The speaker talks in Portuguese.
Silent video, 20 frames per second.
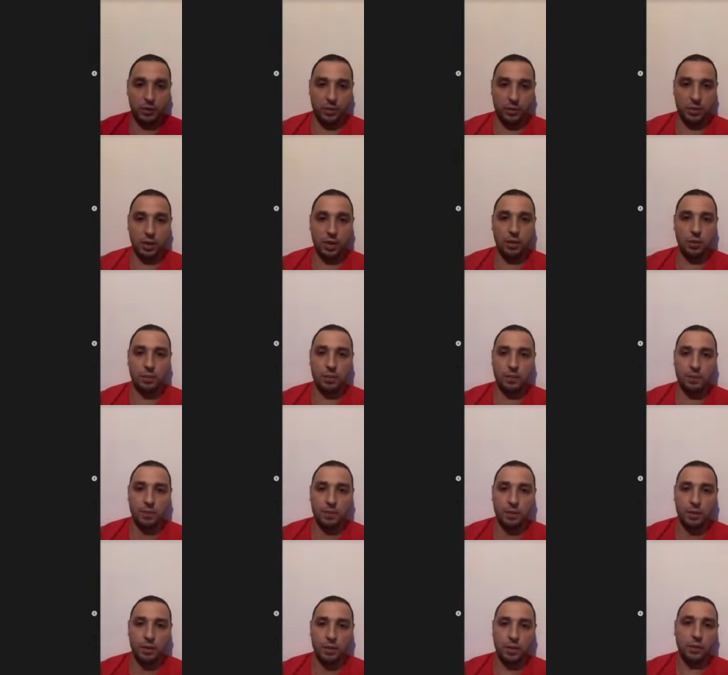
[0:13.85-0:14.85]
visão?
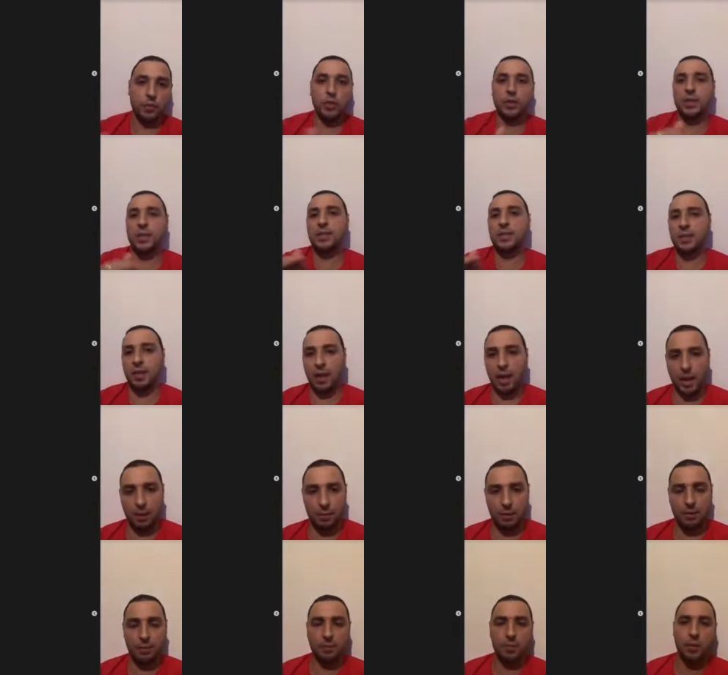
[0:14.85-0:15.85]
E vocês
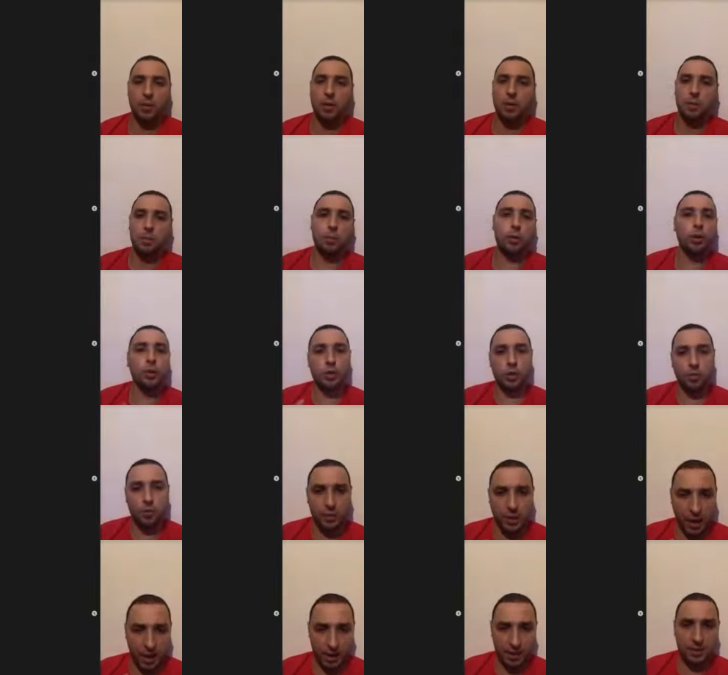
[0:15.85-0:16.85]
sabem, por eu ser um
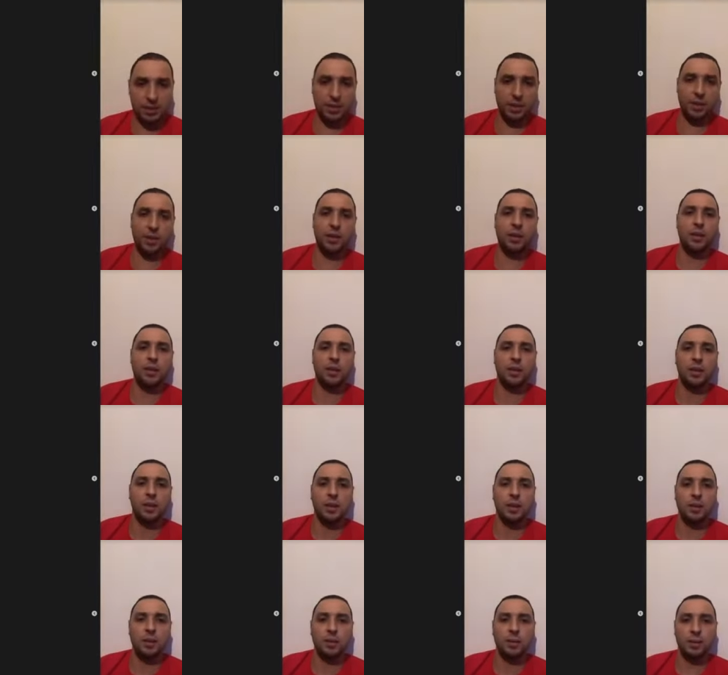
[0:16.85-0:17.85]
cara assim,
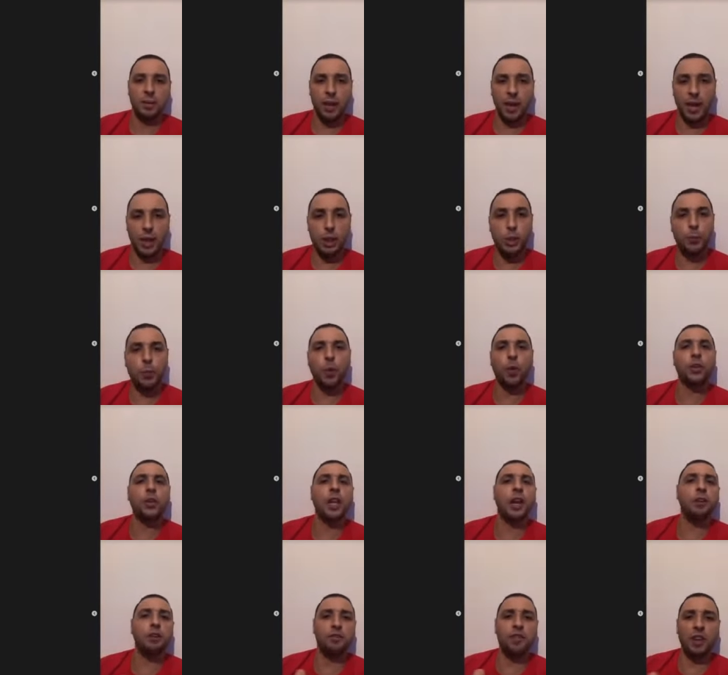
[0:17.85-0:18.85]
né,
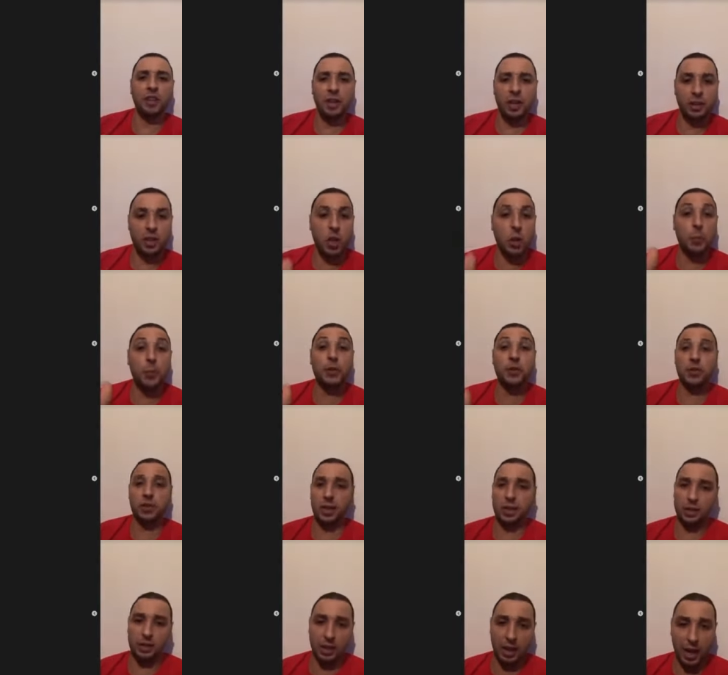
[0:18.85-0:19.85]
espontâneo, verdadeiro,
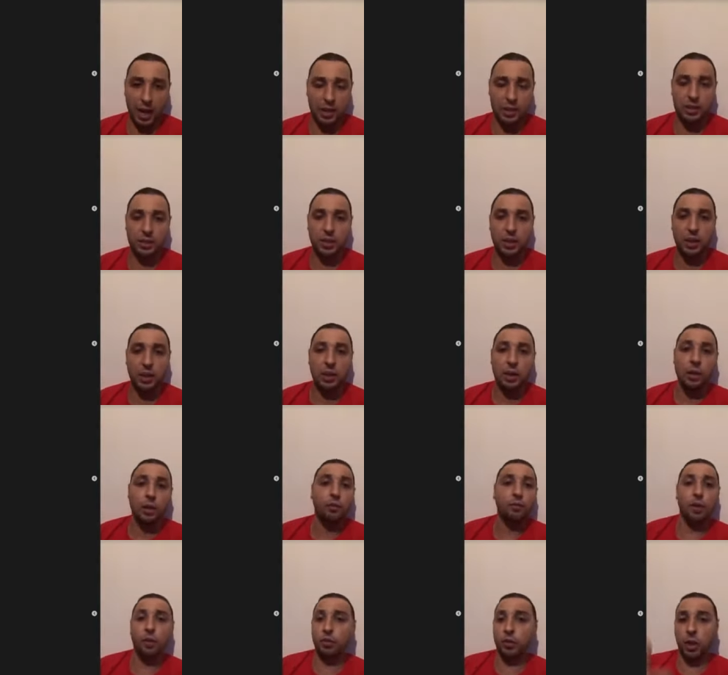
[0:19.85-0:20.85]
personalidade,
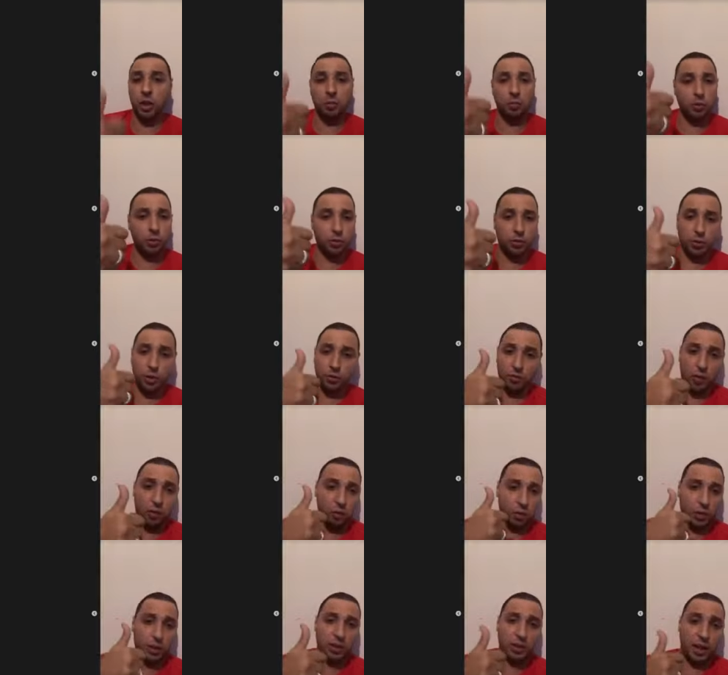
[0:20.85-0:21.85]
vão ter muitos que vão
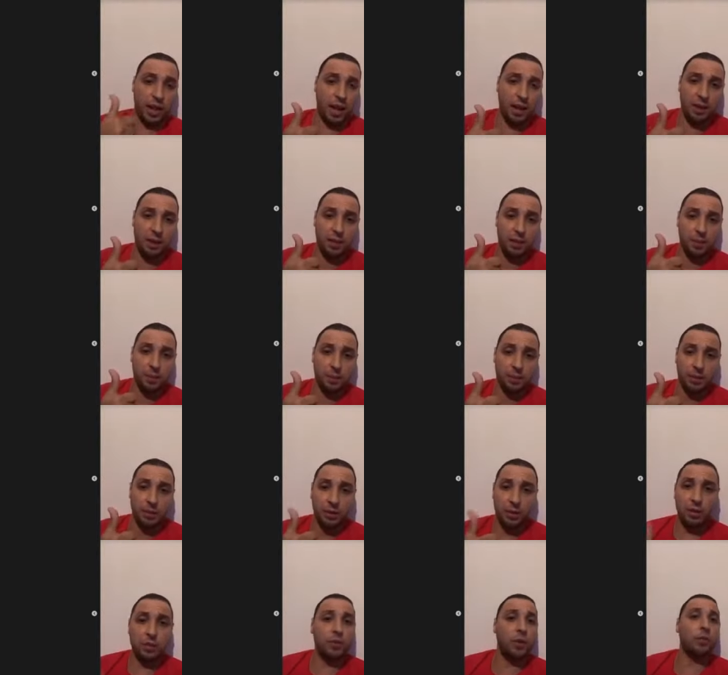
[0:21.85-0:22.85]
gostar
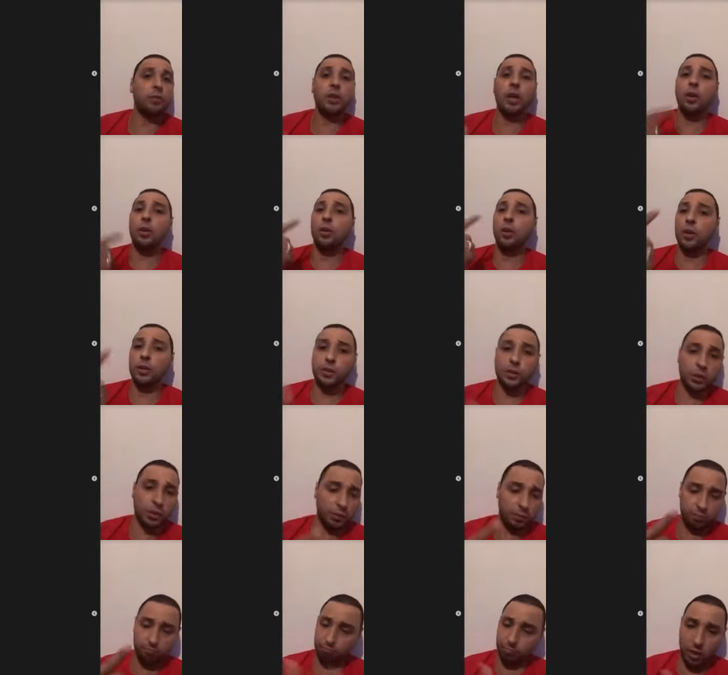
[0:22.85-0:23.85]
e vão ter outros que
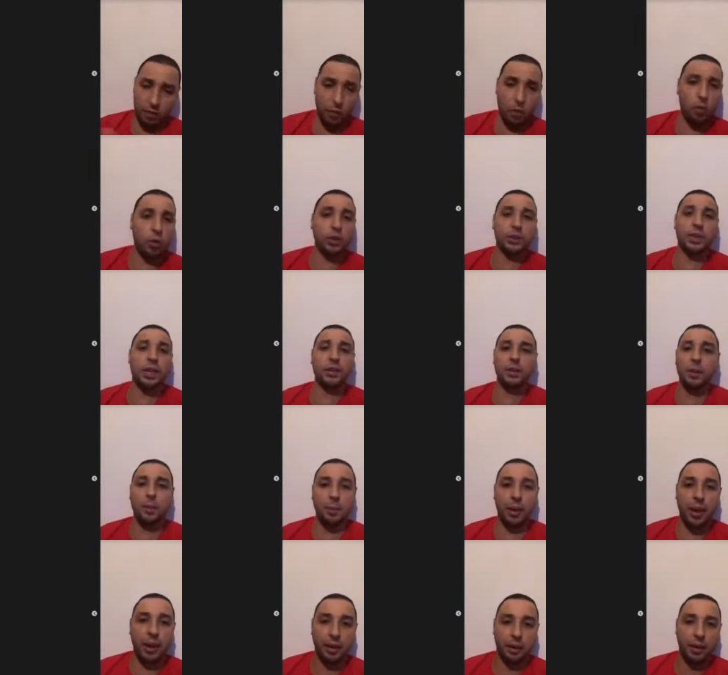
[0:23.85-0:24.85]
não vão gostar
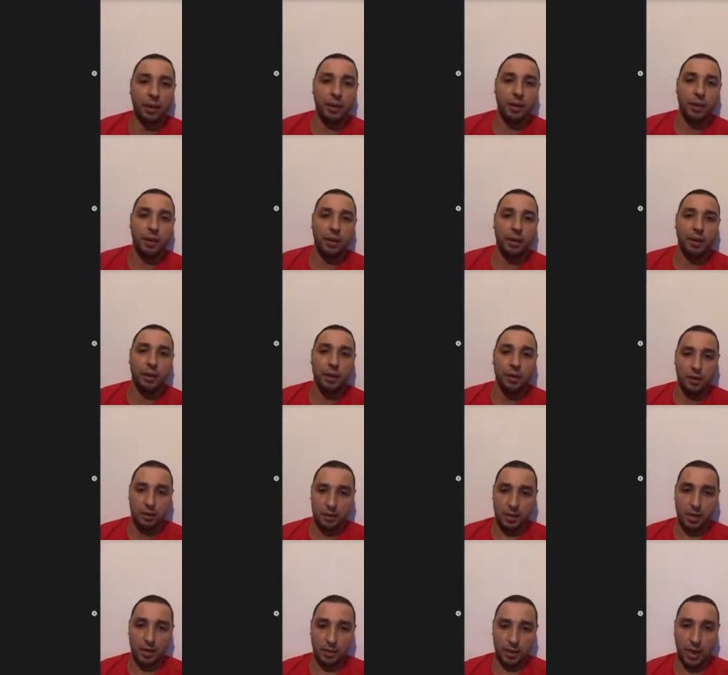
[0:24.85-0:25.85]
também.
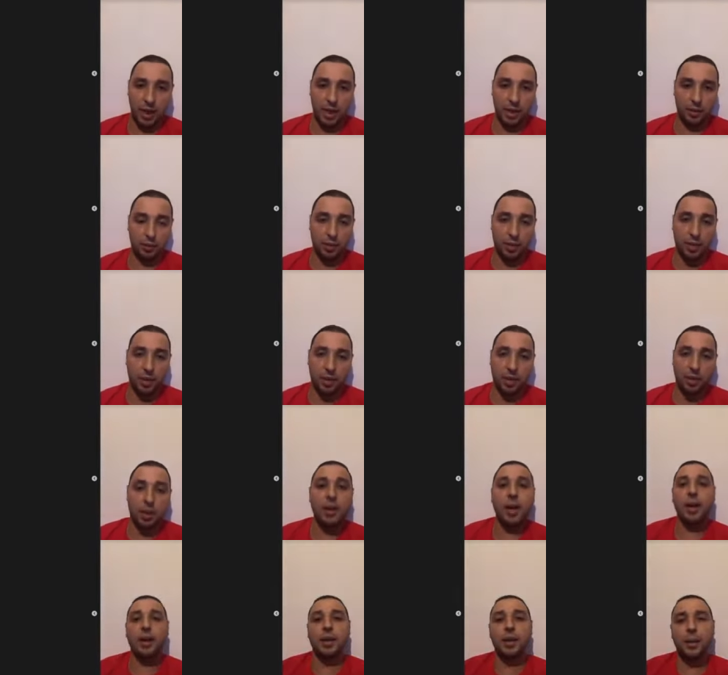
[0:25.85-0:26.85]
Tá ligado? E
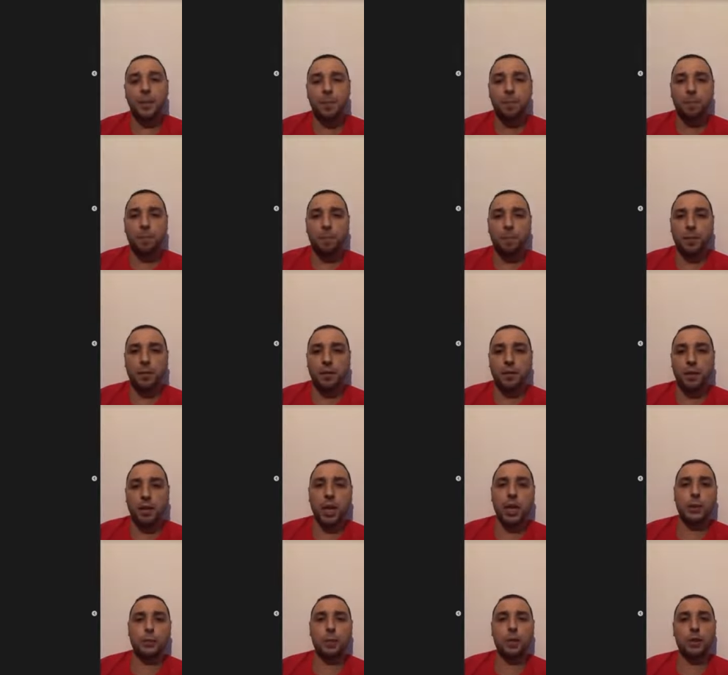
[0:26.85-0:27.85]
aí,
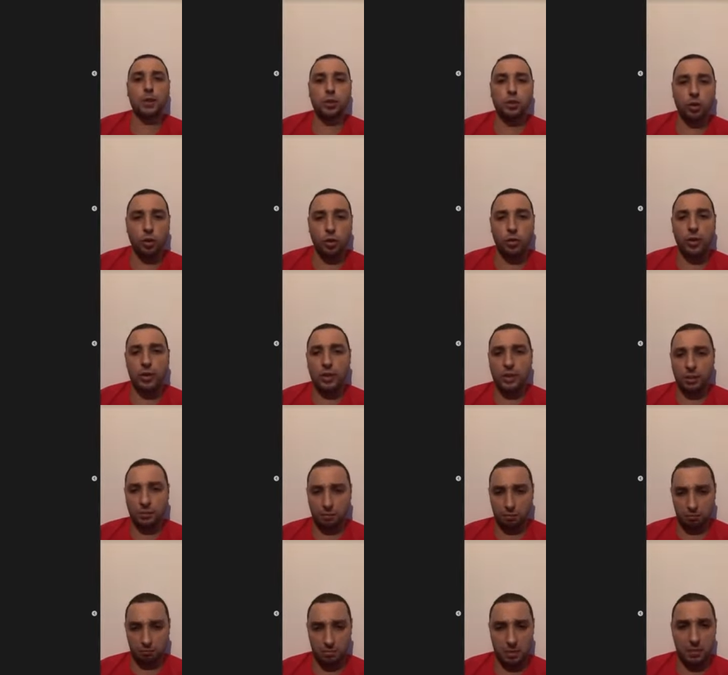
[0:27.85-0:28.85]
as pessoas
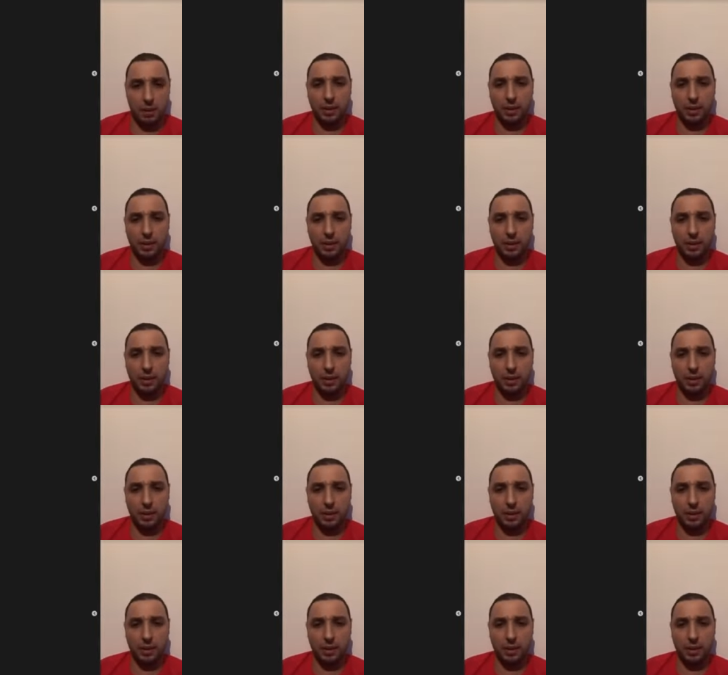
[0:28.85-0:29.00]
me